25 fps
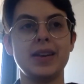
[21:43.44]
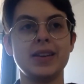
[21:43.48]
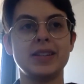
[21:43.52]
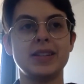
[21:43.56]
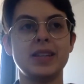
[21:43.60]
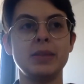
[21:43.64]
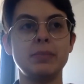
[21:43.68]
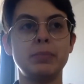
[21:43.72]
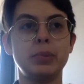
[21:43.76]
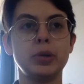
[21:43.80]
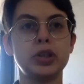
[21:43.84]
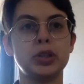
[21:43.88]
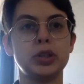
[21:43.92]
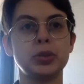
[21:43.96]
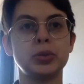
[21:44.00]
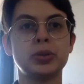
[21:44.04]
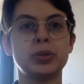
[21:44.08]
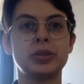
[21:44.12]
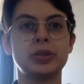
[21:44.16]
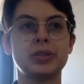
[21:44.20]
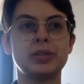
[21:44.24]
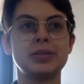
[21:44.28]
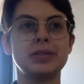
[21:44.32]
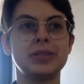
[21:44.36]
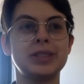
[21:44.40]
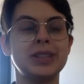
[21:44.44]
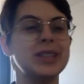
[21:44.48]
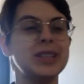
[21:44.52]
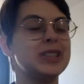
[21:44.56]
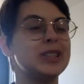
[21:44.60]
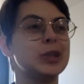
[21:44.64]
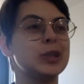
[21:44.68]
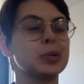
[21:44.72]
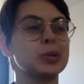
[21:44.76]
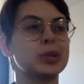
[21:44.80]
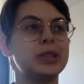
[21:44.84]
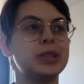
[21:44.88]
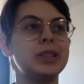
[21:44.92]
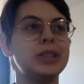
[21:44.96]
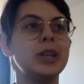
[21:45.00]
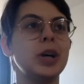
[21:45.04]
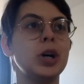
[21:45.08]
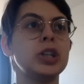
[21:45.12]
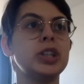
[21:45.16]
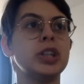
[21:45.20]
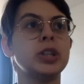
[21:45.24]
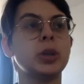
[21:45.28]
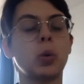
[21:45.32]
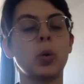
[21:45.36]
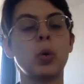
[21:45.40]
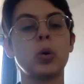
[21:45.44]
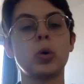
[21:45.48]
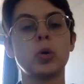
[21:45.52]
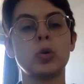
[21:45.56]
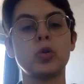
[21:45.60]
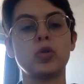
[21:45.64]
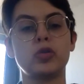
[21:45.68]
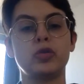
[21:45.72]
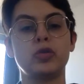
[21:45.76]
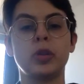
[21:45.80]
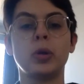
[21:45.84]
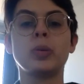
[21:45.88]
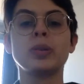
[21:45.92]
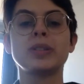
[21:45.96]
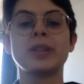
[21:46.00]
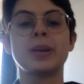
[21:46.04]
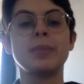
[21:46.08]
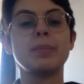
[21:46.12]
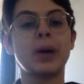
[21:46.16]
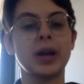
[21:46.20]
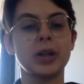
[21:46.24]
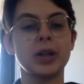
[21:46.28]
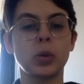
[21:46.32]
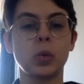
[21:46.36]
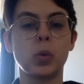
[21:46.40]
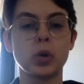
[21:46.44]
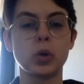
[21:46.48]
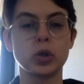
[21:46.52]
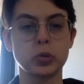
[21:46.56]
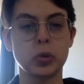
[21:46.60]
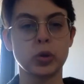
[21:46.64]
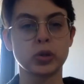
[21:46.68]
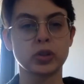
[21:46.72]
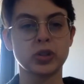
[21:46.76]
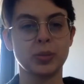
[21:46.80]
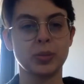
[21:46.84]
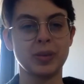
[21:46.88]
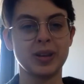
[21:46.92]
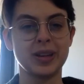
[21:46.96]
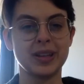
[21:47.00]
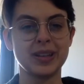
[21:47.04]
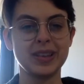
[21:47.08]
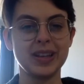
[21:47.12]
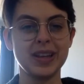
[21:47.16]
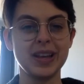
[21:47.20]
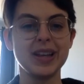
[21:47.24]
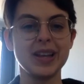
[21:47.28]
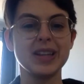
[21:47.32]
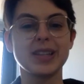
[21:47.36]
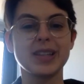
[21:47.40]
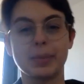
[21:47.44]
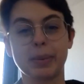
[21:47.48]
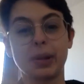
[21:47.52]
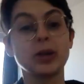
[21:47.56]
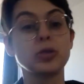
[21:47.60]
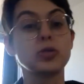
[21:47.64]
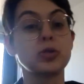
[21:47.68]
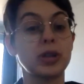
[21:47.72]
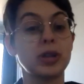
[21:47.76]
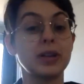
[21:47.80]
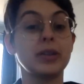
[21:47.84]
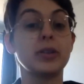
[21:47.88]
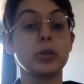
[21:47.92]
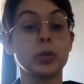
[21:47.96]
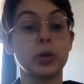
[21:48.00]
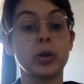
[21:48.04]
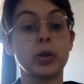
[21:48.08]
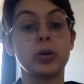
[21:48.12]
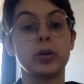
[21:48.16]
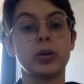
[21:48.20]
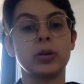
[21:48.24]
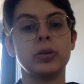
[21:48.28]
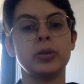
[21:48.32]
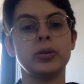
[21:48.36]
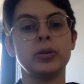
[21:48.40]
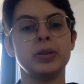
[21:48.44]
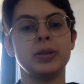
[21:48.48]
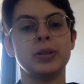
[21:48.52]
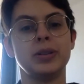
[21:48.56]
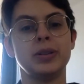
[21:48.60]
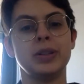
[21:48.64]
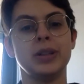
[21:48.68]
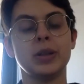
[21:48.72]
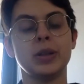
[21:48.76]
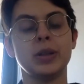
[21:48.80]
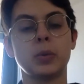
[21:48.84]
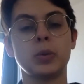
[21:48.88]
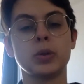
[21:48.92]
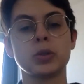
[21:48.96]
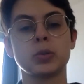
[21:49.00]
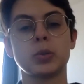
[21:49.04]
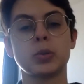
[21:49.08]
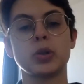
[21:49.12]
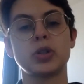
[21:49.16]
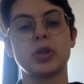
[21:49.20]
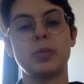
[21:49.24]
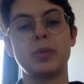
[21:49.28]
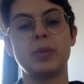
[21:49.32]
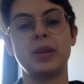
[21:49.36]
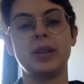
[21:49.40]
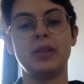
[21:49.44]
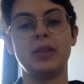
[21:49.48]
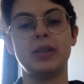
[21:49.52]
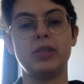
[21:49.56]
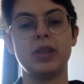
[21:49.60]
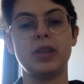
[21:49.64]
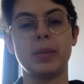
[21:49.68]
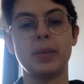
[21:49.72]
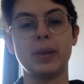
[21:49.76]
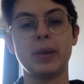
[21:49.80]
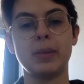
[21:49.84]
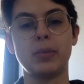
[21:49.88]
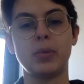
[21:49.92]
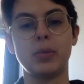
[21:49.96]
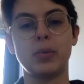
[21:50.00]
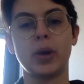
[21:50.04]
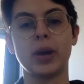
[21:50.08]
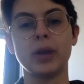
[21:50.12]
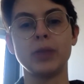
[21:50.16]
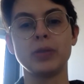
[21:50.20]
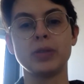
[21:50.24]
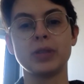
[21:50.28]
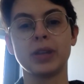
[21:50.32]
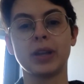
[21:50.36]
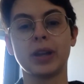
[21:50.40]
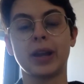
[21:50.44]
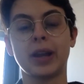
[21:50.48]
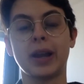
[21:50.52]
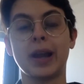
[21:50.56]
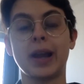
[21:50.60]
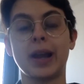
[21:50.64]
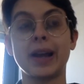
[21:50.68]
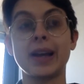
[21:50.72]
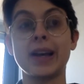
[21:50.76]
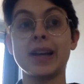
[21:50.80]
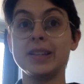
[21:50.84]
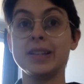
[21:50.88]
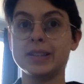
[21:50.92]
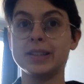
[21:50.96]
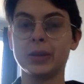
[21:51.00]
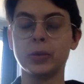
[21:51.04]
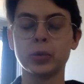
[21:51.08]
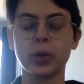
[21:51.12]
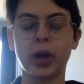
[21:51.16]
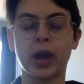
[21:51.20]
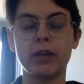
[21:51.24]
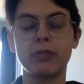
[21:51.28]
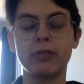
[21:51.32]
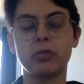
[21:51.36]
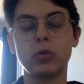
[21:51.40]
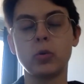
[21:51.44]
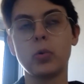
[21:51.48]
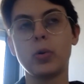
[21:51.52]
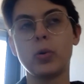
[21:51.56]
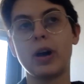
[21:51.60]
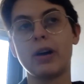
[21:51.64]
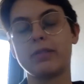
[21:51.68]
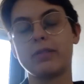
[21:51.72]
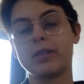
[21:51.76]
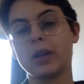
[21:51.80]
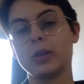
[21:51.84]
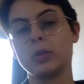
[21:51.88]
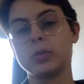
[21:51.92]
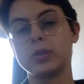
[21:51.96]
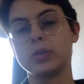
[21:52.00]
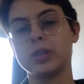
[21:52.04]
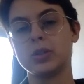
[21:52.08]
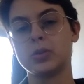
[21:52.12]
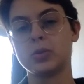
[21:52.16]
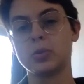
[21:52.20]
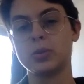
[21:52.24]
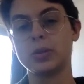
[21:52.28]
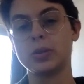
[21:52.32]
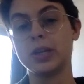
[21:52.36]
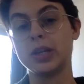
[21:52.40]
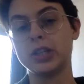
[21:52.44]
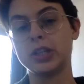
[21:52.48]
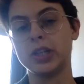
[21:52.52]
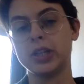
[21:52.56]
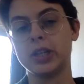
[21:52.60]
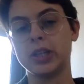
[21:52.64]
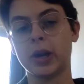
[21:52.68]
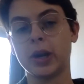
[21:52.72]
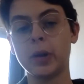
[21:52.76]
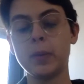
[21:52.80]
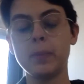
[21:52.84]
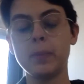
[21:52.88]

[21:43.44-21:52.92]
c'est pas juste, si on se dit, ah, j'ai trois cours, donc ça me prend trois soirs semaine, ça prend du temps en dehors des trois soirs semaine, évidemment, pour réussir à réaliser nos travaux, à faire nos études, etc.